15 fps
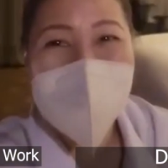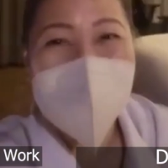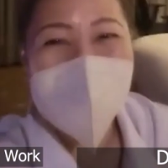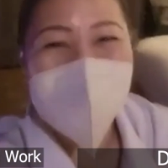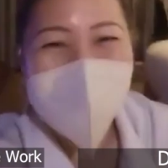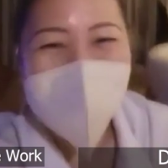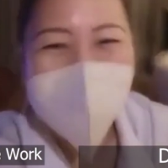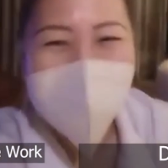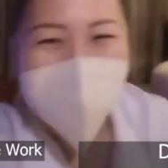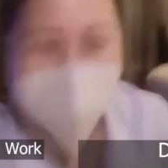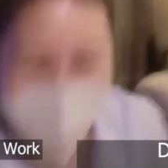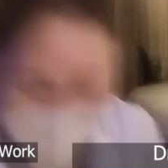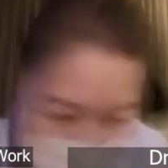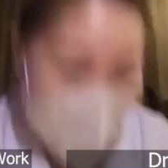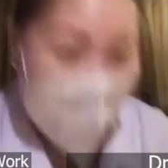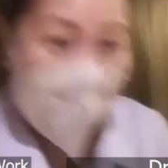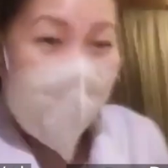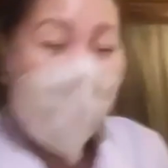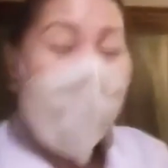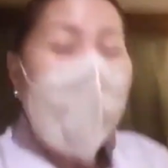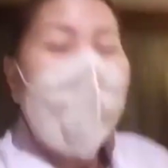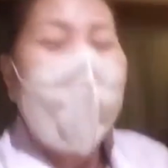Hello!
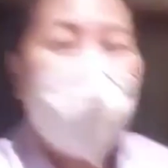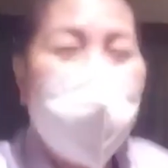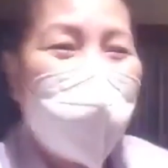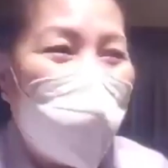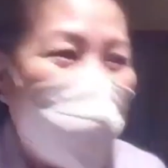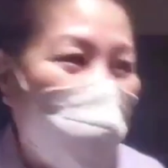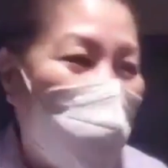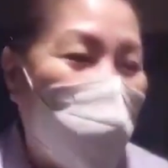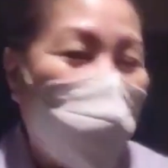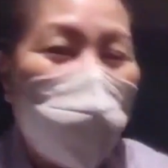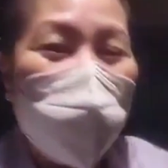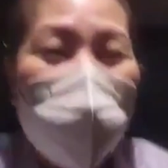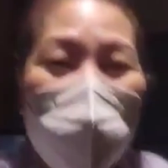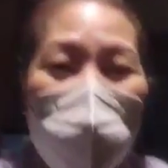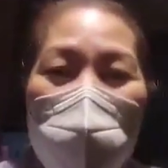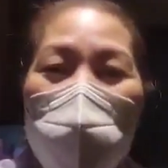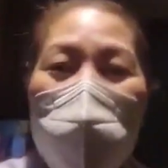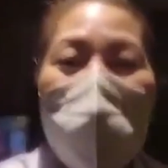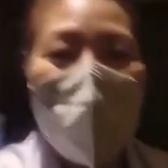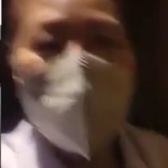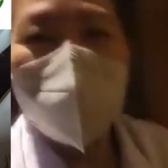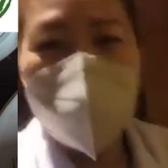Okay, so,
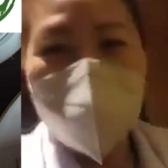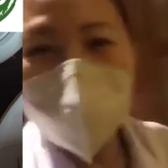mga